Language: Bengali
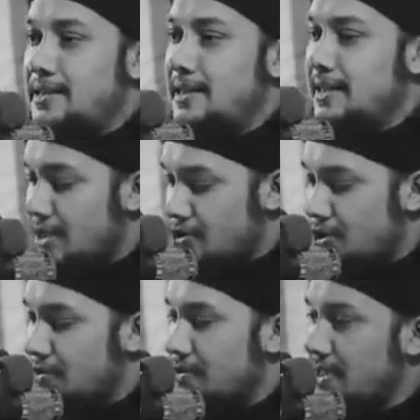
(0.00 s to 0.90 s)
তিনি তার
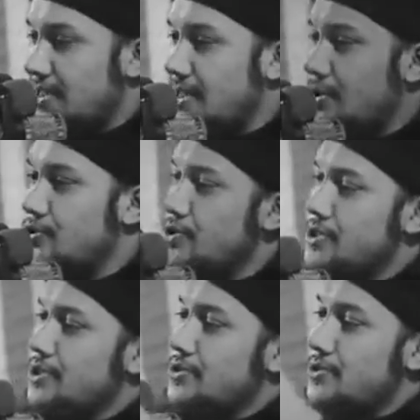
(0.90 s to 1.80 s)
সন্তানকে কিছু
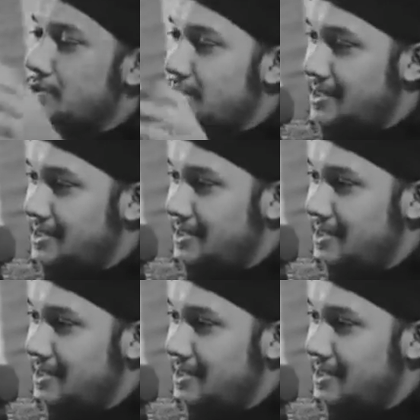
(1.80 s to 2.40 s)
নসিহত করছেন